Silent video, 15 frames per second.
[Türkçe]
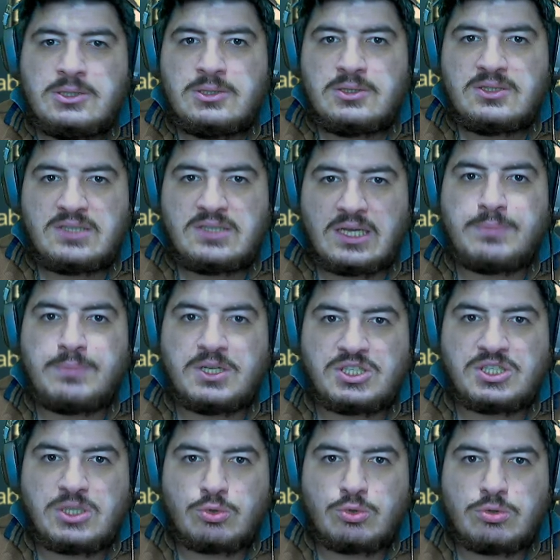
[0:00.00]
tek
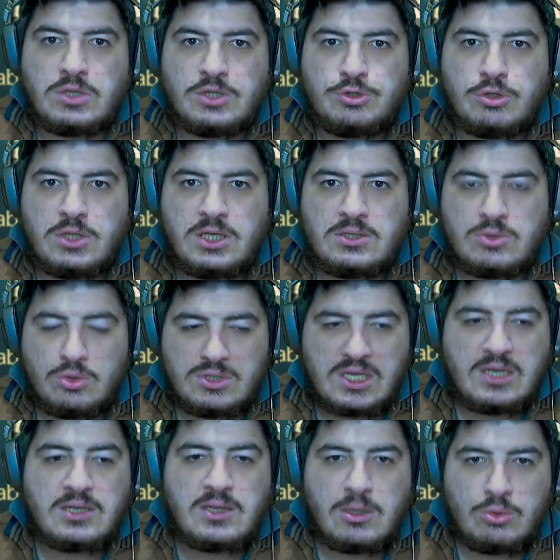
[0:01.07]
başına kullanıyorlar.
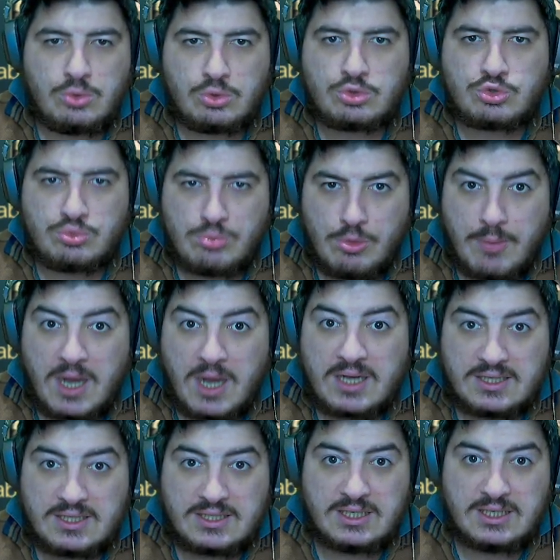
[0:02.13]
Özellikle Lurs mimak
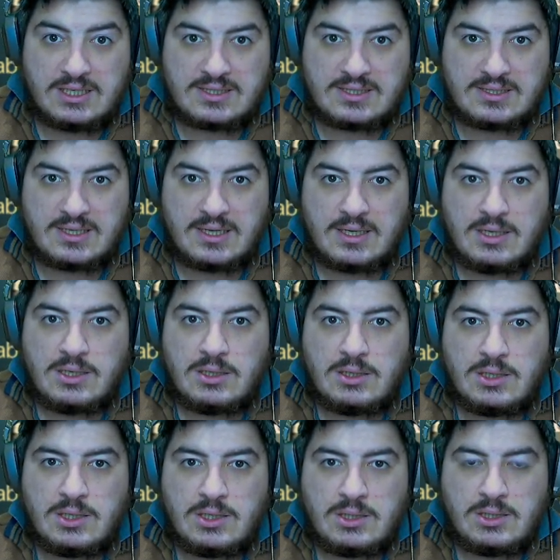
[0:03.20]
ikilisi
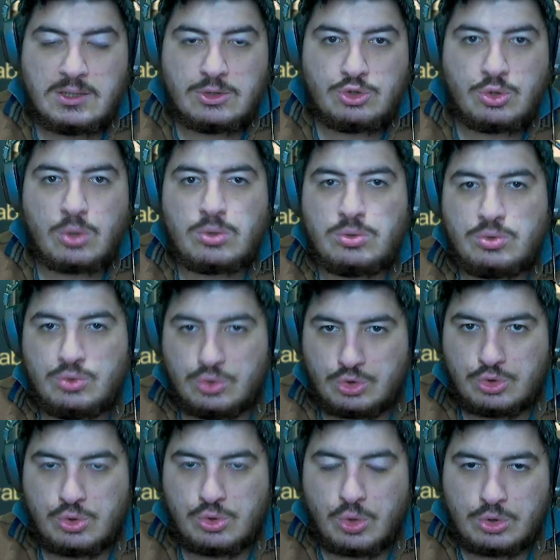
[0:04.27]
e, çok
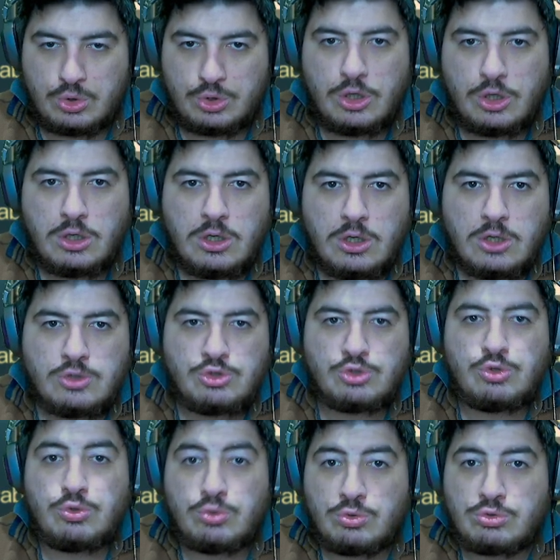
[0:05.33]
güçlü oluyor.
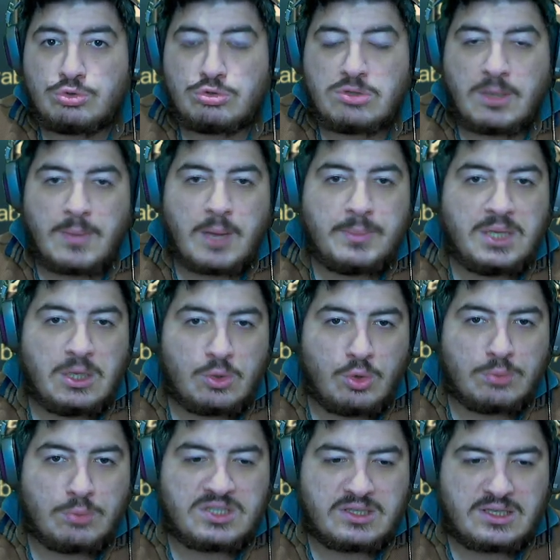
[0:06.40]
Çünkü Lurt tamamıyla
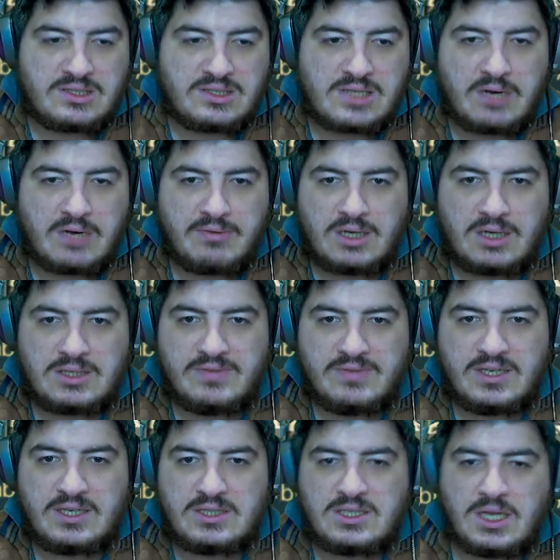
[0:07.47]
komutan hasar var,
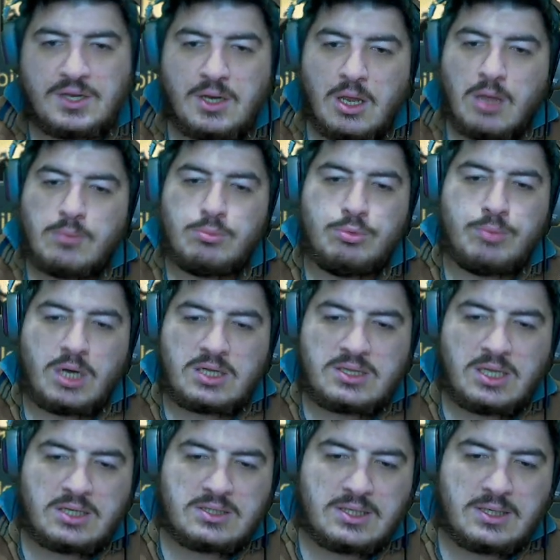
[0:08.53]
verirken
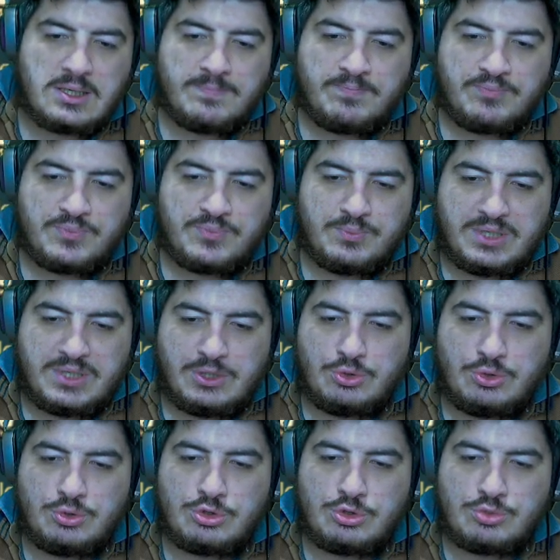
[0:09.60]
Mümaklar da
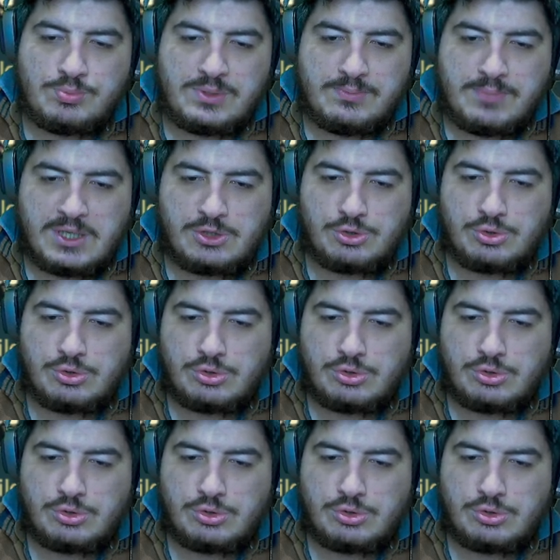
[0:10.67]
1200-1500